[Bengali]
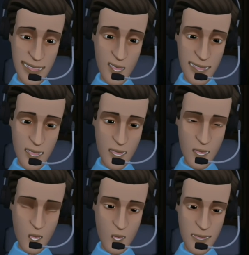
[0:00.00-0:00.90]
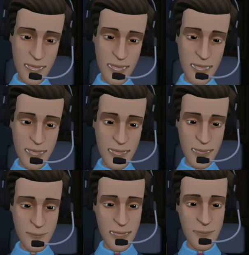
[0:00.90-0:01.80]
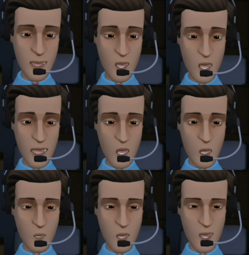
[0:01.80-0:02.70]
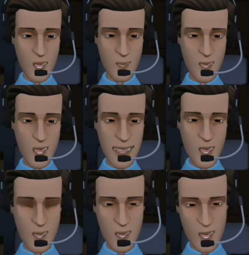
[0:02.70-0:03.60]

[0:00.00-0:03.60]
ওসিআই যেটা আছে সেটা কিন্তু পাসপোর্টের মতোই কাজ করছে